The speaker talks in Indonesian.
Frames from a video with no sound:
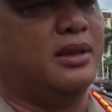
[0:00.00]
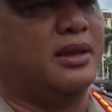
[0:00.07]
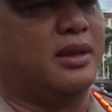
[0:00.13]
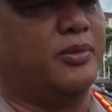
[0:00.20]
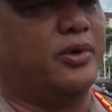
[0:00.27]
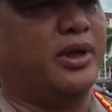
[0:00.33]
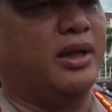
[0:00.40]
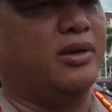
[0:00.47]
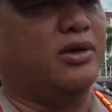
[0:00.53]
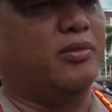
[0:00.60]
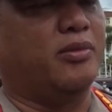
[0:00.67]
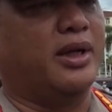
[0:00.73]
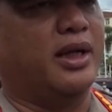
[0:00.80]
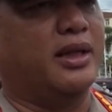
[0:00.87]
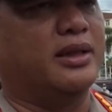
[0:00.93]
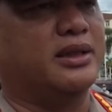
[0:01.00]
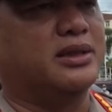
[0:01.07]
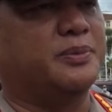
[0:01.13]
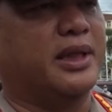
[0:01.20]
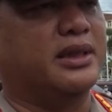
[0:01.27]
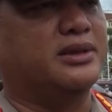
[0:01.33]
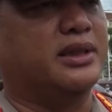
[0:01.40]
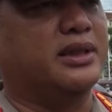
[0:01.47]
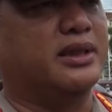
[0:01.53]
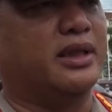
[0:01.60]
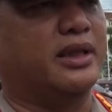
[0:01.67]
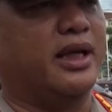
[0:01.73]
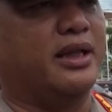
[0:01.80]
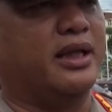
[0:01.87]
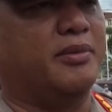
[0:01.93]
Kemudian untuk mengantisipasi
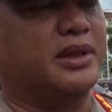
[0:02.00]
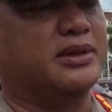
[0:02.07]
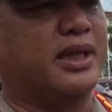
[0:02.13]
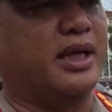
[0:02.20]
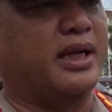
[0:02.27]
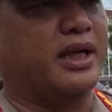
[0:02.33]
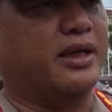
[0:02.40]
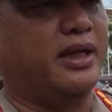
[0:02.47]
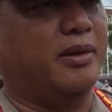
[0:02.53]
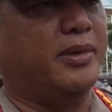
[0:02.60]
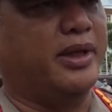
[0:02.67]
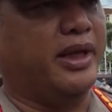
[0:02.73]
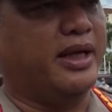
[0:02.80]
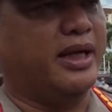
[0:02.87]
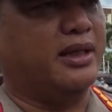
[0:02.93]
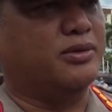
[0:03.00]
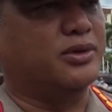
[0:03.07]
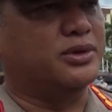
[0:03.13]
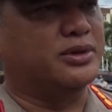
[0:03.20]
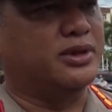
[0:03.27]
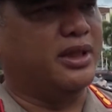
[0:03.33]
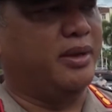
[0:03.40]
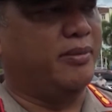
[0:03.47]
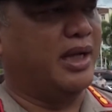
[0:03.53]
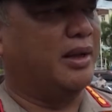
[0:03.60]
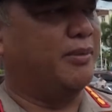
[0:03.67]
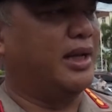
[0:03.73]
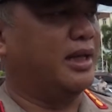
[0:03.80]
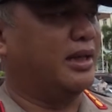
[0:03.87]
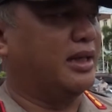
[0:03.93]
kegiatan masyarakat yang meningkat khususnya di
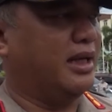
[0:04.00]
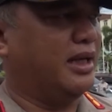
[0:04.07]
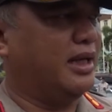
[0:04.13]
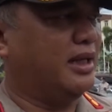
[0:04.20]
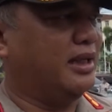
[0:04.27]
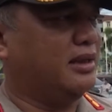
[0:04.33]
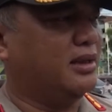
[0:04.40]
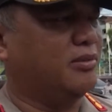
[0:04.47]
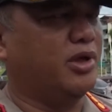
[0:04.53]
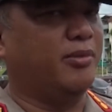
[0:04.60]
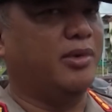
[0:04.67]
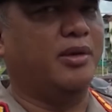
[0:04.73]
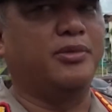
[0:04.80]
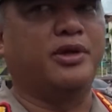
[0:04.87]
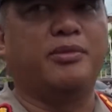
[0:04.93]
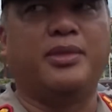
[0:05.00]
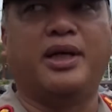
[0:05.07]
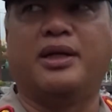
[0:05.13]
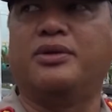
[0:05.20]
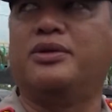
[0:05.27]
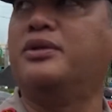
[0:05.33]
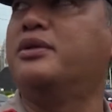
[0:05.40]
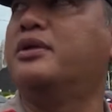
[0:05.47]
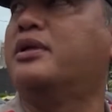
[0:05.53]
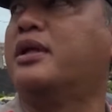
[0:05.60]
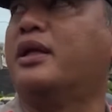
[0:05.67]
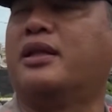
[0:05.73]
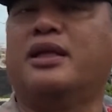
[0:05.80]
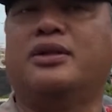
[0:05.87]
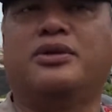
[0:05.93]
malam Natal, kemudian malam tahun baru,
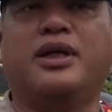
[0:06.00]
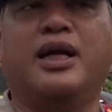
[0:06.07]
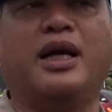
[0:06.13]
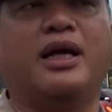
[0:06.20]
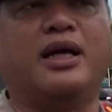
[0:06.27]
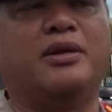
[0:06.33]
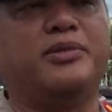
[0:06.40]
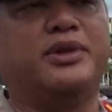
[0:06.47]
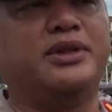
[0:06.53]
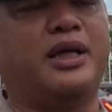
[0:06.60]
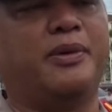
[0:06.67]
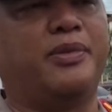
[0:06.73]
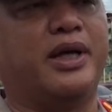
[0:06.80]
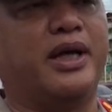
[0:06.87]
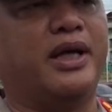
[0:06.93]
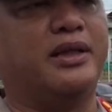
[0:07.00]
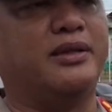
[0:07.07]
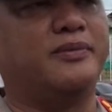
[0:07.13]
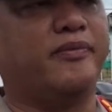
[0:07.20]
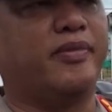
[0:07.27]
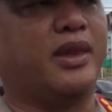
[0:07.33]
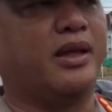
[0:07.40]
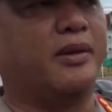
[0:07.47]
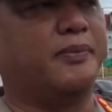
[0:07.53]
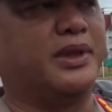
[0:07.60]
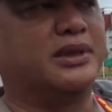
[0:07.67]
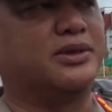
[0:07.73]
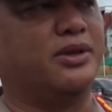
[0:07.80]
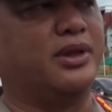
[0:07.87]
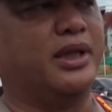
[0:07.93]
kita juga akan menyiapkan
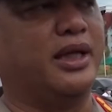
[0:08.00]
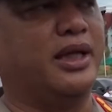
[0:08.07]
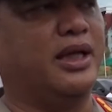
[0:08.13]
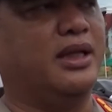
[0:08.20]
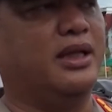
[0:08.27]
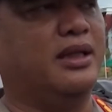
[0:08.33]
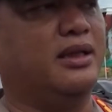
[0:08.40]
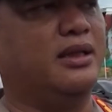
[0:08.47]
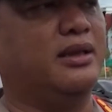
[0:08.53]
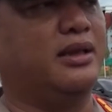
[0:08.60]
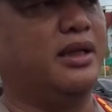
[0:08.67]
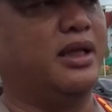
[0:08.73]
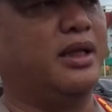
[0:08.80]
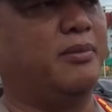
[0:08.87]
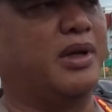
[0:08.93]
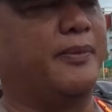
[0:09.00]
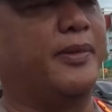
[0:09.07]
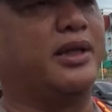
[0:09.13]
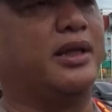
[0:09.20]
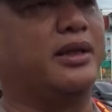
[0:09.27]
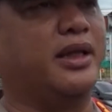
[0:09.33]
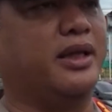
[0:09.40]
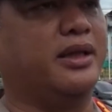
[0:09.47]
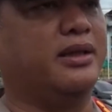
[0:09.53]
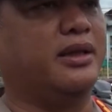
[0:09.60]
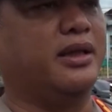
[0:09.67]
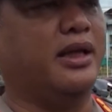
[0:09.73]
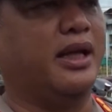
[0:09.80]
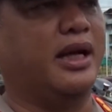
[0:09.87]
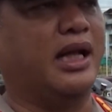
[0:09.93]
personil di beberapa titik
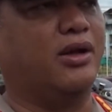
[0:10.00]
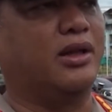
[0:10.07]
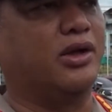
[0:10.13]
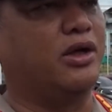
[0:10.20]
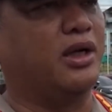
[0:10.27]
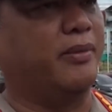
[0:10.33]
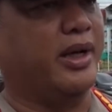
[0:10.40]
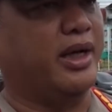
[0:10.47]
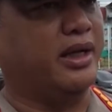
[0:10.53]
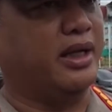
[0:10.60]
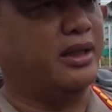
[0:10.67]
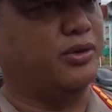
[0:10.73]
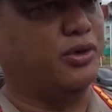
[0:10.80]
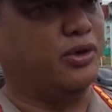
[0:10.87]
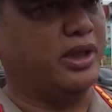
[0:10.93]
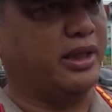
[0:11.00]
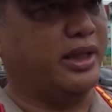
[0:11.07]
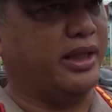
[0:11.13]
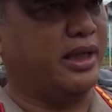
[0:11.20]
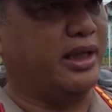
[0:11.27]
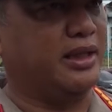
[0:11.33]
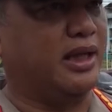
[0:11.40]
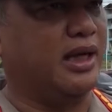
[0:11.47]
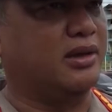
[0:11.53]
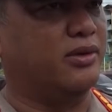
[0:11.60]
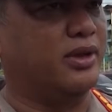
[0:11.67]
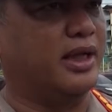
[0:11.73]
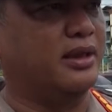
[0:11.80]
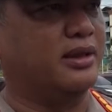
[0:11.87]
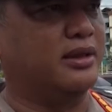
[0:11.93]
Iya, kalau tahun kemarin ada tujuh titik yang kita
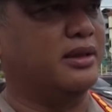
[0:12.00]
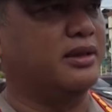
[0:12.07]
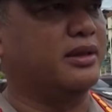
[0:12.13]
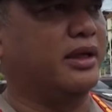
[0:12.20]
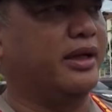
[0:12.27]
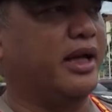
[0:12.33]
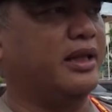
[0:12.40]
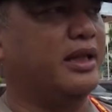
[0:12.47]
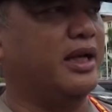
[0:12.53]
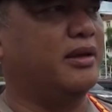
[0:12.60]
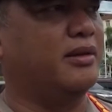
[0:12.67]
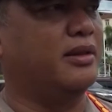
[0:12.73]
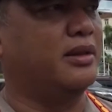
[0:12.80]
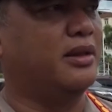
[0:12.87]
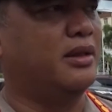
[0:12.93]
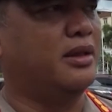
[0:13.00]
lakukan kegiatan